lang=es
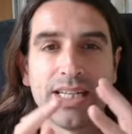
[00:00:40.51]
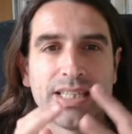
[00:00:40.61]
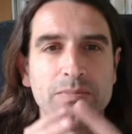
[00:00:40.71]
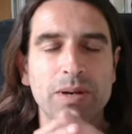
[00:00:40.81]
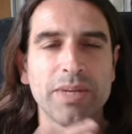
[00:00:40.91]

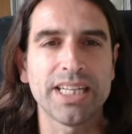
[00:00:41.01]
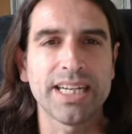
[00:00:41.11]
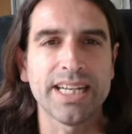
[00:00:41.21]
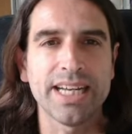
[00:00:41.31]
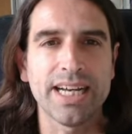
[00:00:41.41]
Simplemente
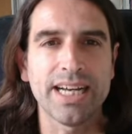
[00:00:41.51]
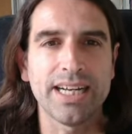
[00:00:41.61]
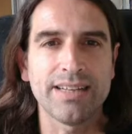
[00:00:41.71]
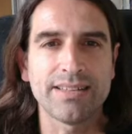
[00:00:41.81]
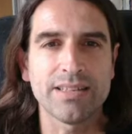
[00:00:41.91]

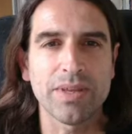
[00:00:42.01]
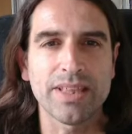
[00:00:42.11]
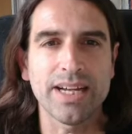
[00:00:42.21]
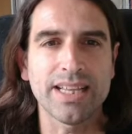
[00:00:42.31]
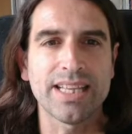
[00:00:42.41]
quería, antes de
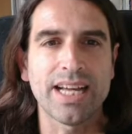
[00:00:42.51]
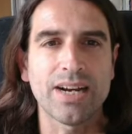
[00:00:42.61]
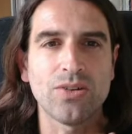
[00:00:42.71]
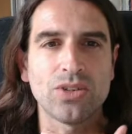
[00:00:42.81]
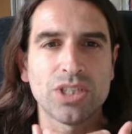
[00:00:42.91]
empezar,
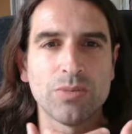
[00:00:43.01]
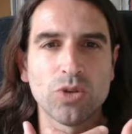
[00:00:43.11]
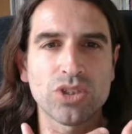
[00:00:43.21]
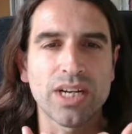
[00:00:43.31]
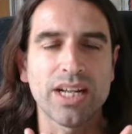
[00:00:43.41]
daros y
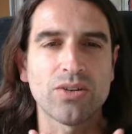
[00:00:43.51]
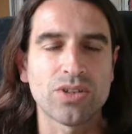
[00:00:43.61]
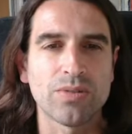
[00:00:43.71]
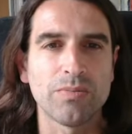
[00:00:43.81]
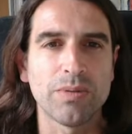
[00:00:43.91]

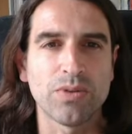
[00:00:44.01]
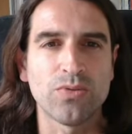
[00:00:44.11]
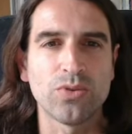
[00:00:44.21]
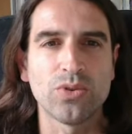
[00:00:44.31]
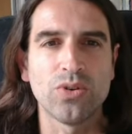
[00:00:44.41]
mostraros mi
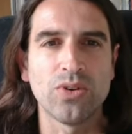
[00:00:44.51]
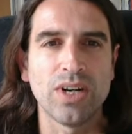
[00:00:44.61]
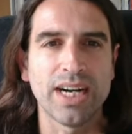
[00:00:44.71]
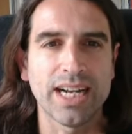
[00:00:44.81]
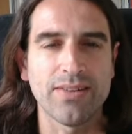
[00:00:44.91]
profundo
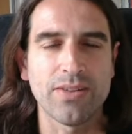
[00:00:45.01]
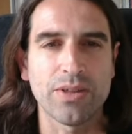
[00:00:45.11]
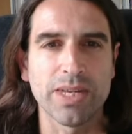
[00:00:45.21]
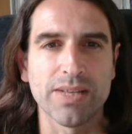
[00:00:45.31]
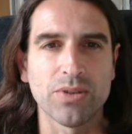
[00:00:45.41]

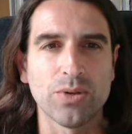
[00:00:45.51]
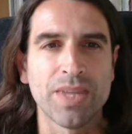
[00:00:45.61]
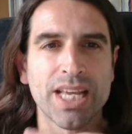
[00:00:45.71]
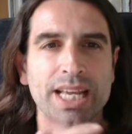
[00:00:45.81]
agradecimiento.